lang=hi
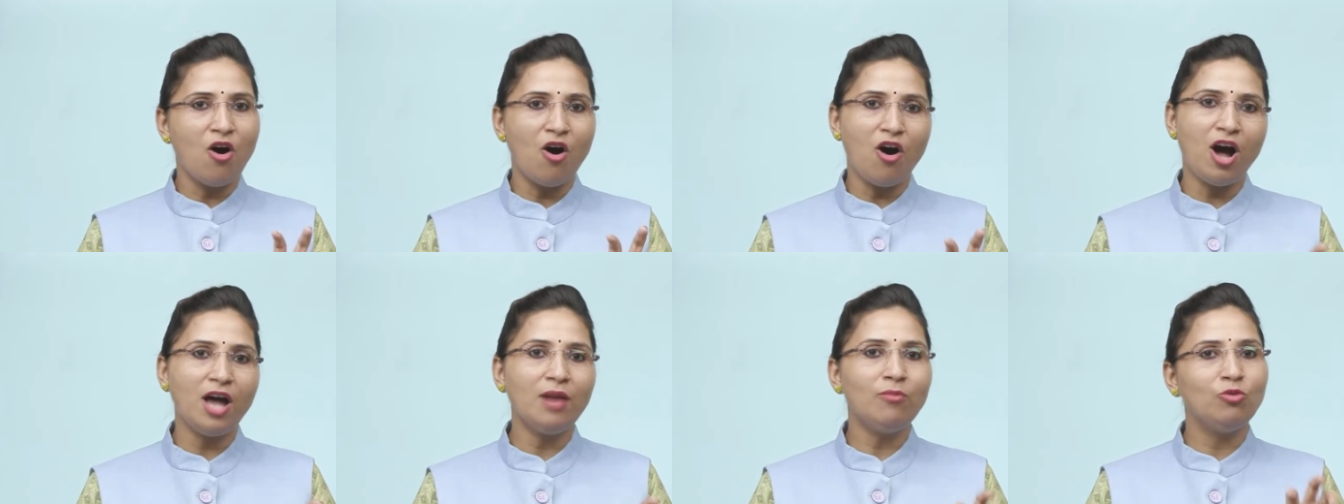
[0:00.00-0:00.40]

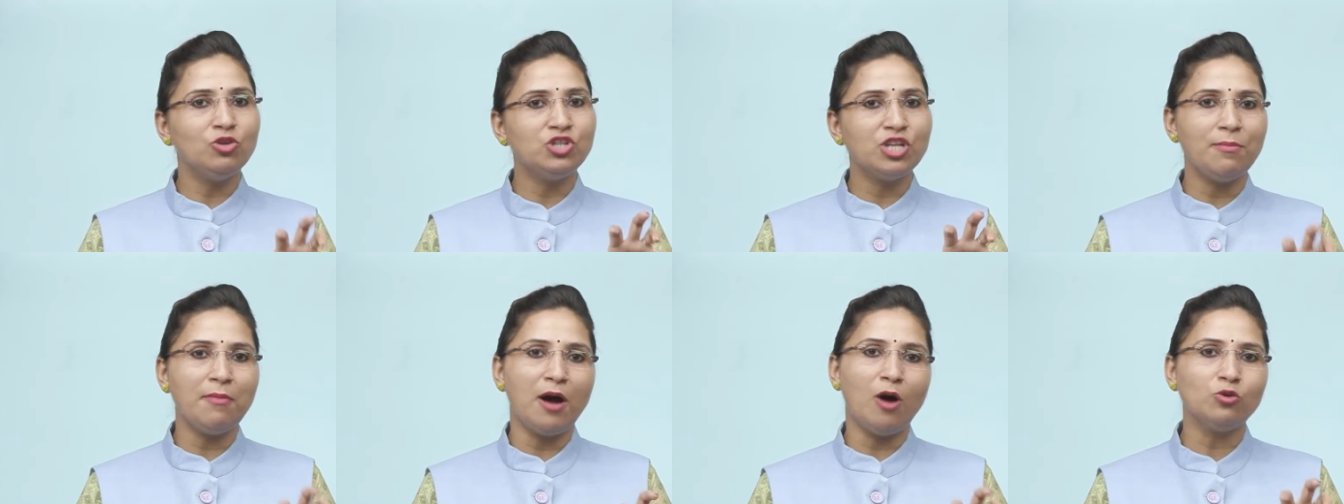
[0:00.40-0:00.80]
और
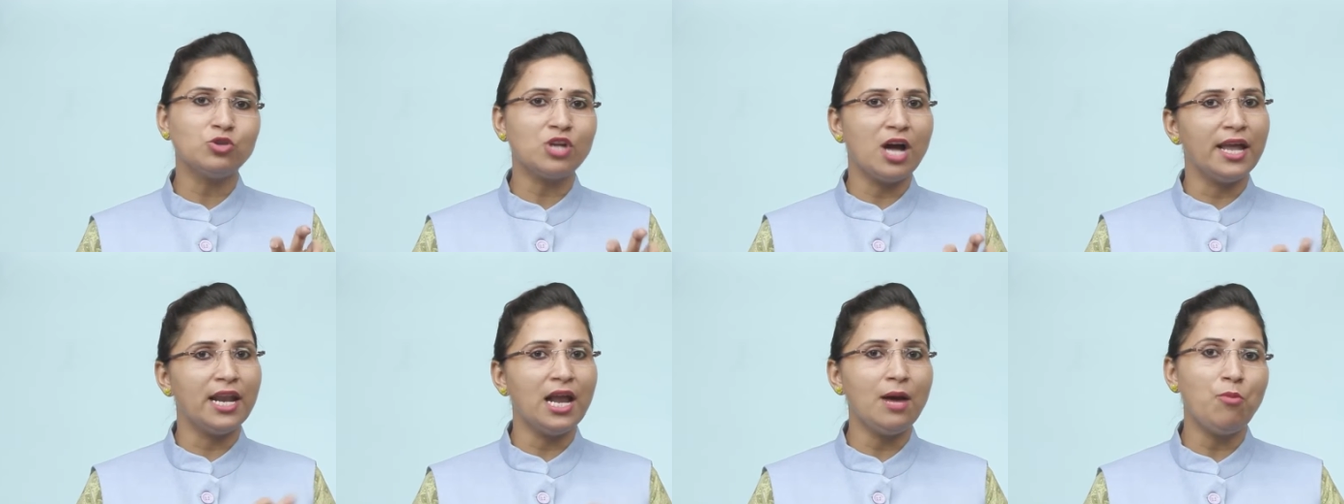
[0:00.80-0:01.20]
मुझे माउस
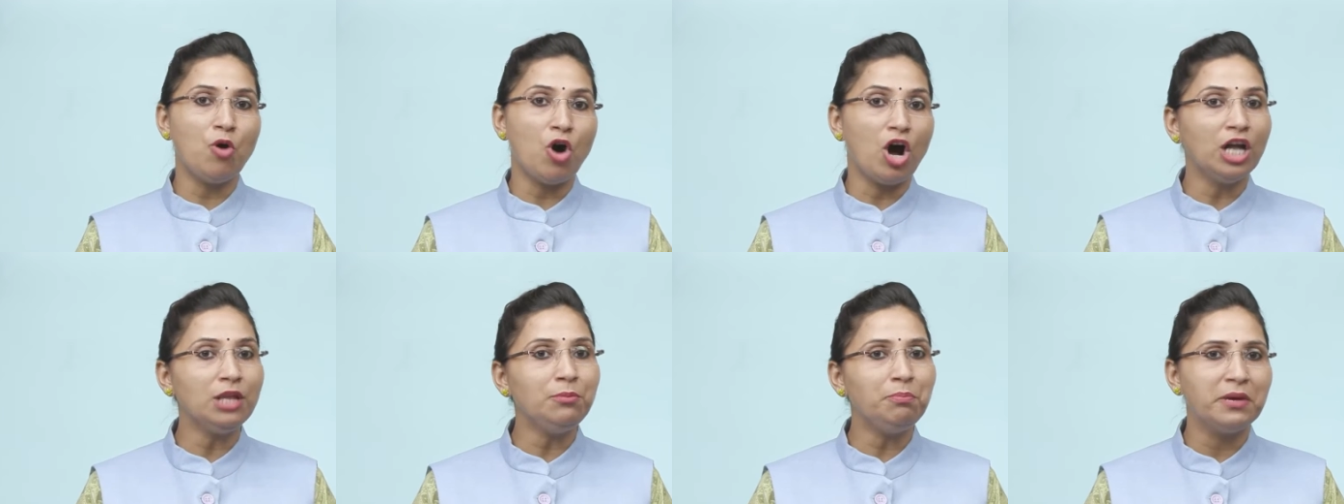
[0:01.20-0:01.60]
खाना
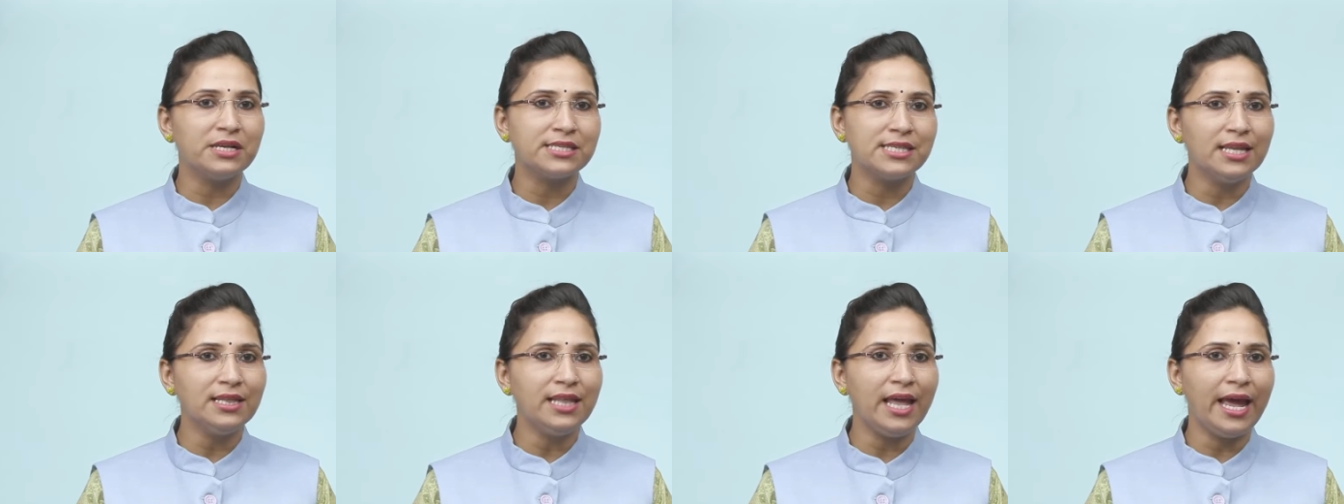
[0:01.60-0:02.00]
बहुत
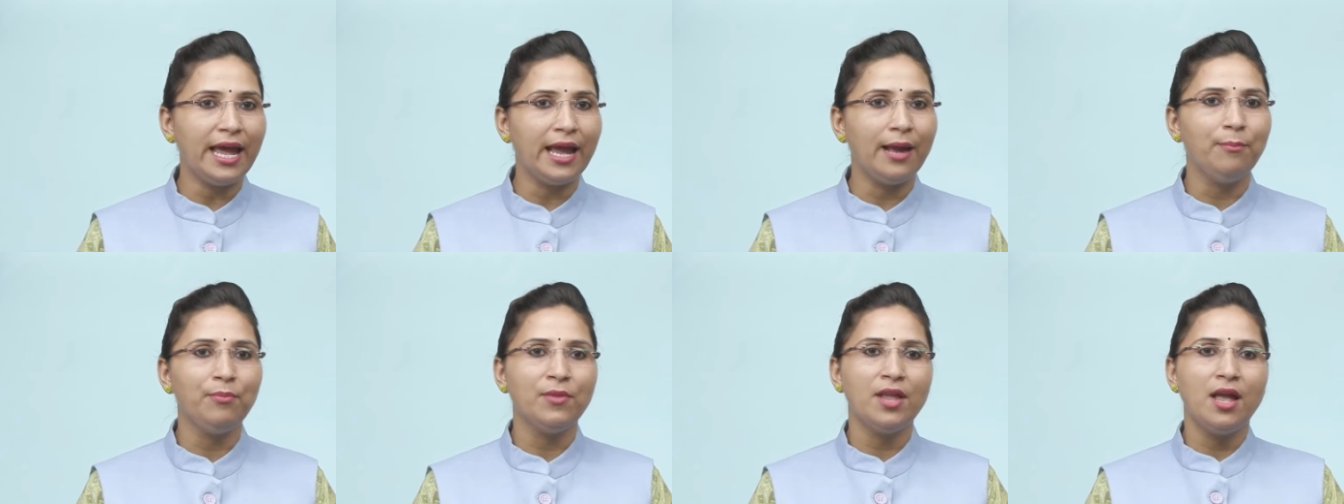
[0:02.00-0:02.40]
पसंद है